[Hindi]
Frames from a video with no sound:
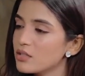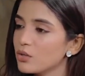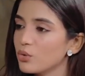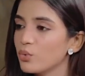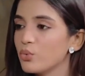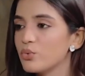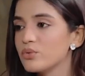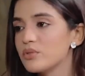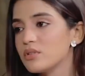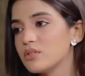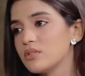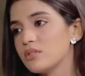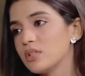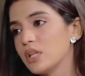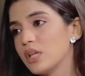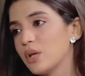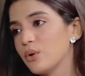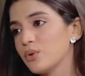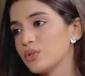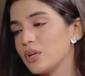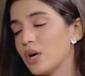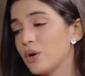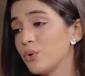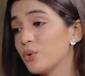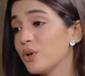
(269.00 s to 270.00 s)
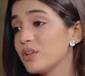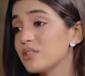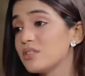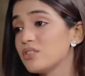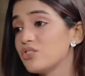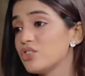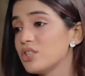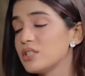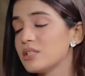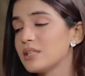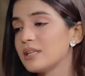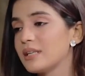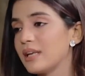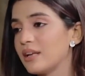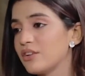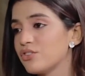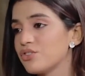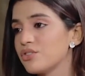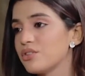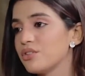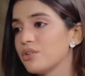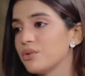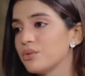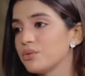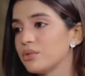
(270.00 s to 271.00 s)
सुकून से ज़िंदगी गुजार लूँ किसी चीज़ की
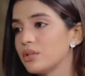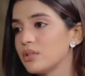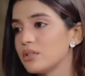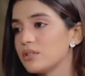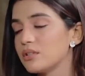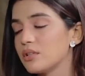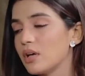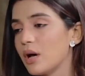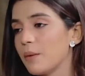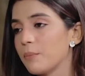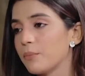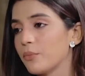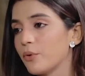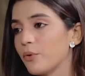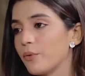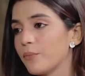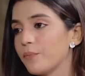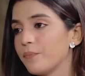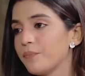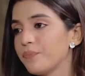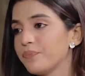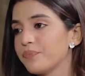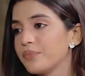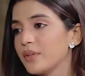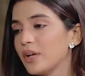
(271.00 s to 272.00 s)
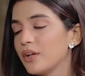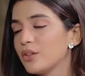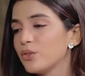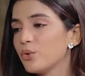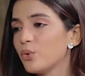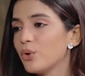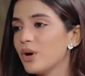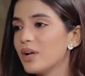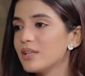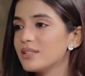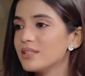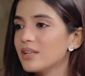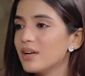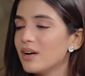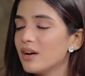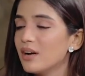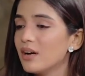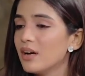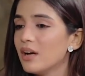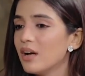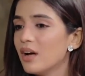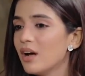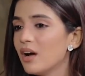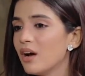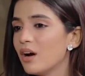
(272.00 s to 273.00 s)
टेंशन नहीं होती इससे आपको okay. थोड़ा सा
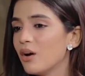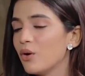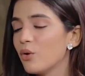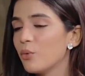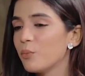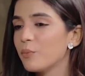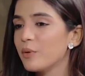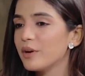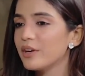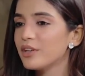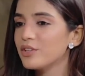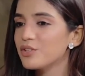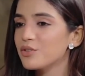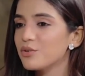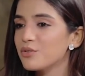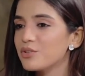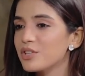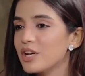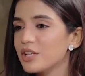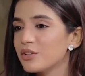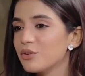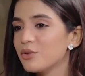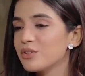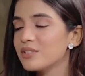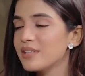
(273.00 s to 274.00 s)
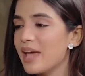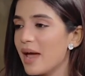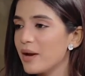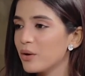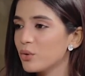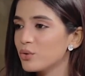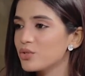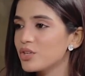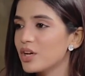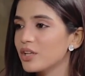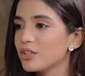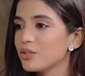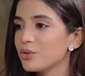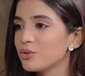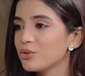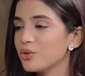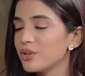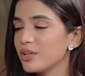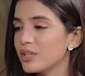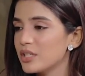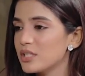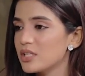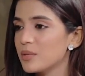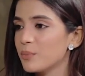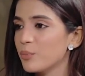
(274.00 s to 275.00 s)
ऊपर नीचे हो जाती हूँ सैड हो जाती हूँ
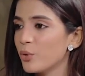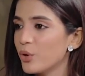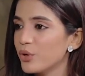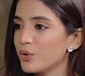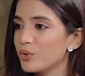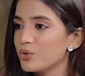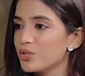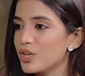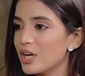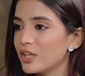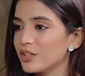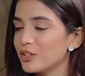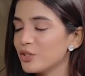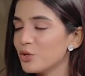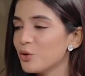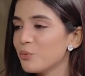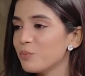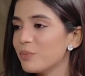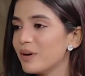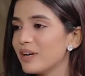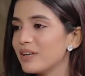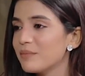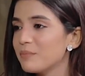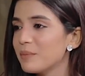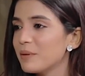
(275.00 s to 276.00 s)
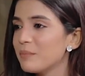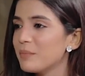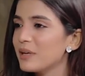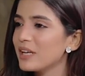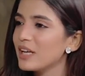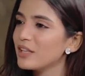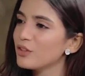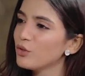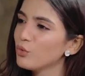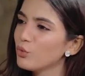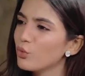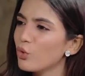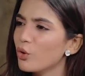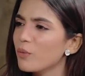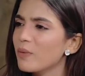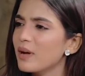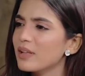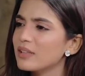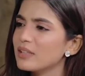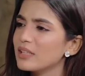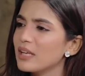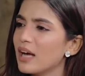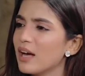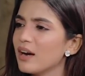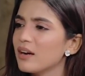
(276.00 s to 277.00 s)
थोड़ा डिसअपॉइंट हो जाती हूँ बट फिर मैं कहती हूँ कोई
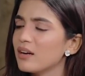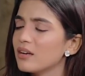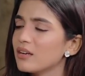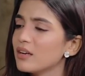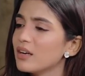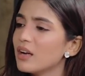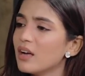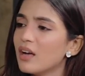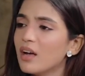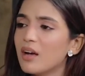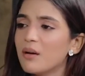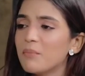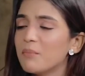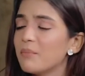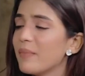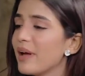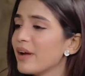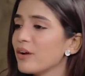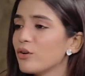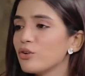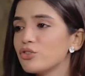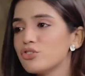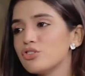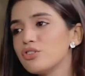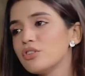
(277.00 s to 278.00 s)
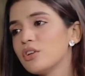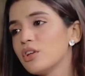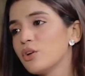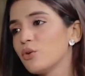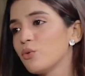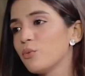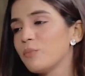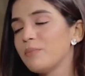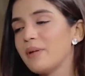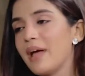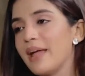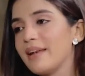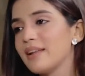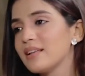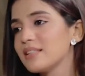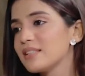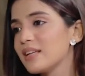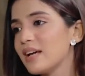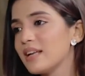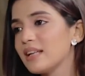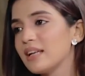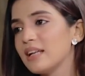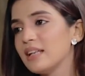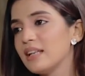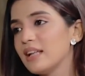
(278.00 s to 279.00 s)
बात नहीं यार हम्म। मैं कुछ नहीं हूँ प्लानिंग
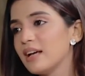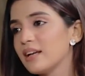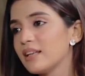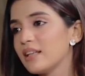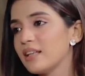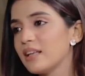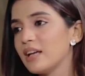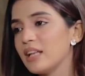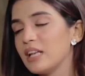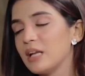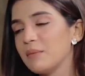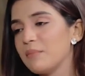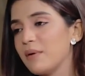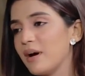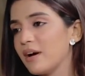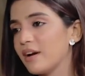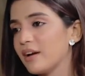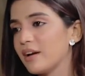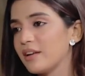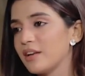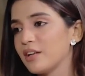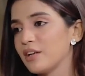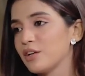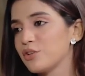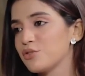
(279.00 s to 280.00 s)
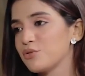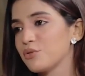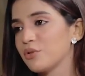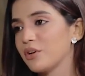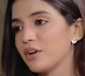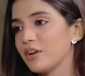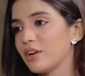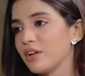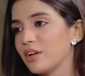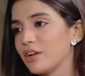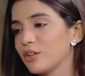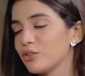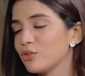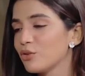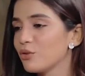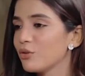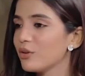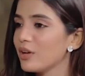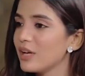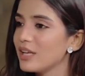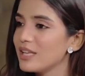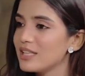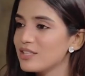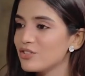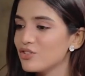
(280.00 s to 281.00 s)
सारी अल्लाह की अल्लाह पाक करेंगे जो करेंगे तो
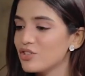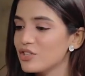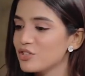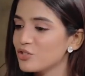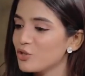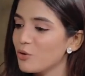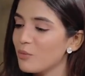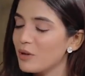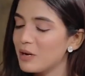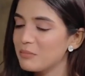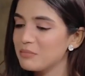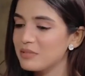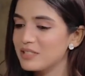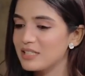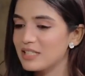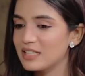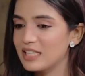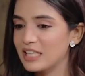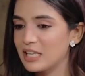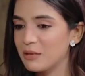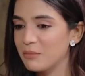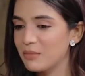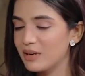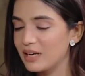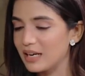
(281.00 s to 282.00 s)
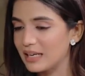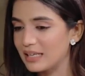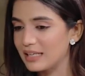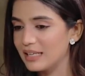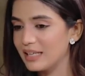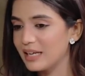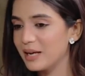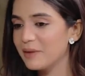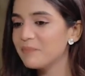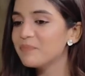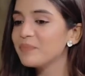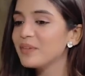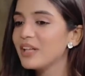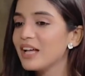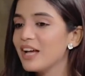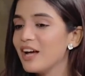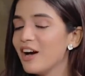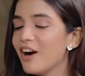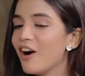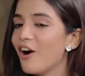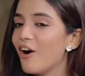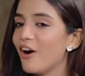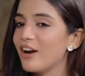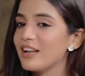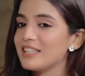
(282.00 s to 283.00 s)
इस चीज़ को मैंने अपनी ज़िंदगी में रख लिया है
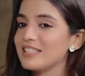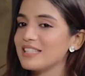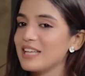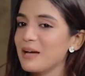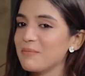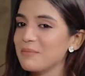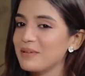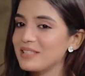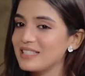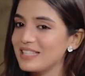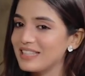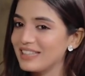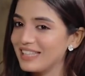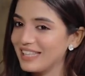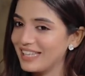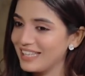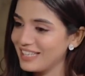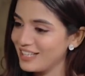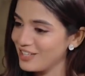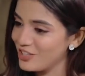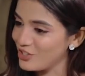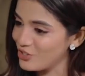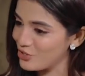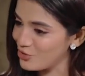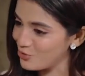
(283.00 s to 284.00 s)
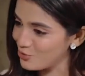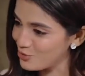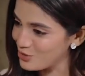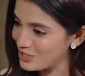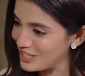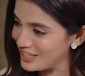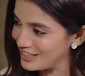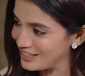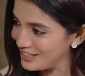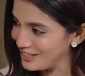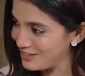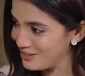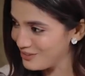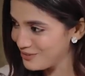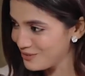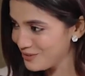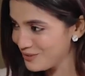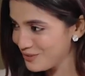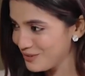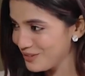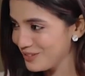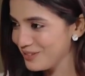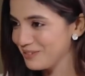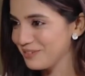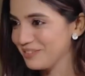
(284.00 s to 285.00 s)
और इससे आपकी ज़िंदगी ना यूँ चलती है यूँ
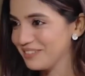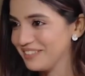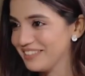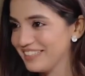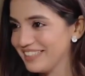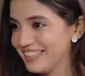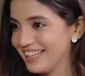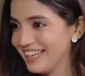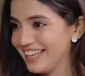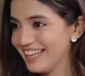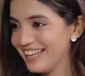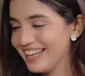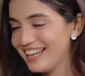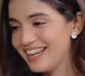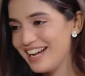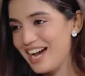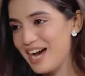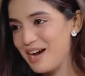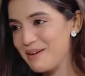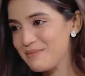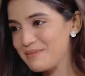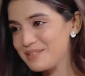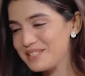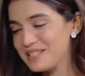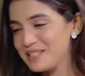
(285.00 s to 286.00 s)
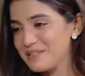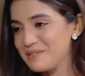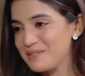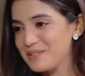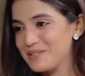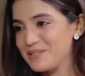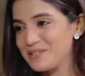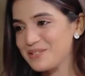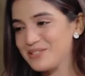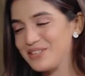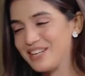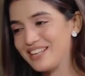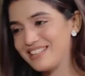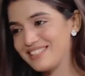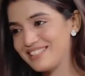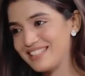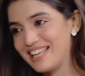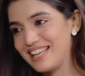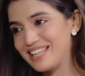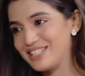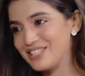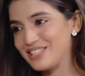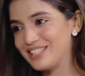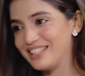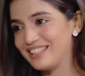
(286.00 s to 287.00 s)
यूँ नहीं होती है आपकी ज़िंदगी
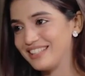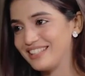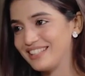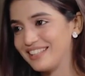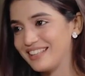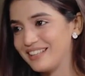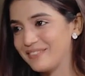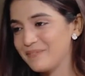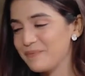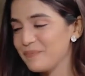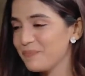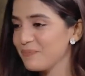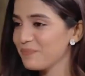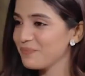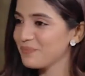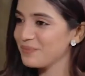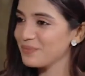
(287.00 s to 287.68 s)
सही चलती है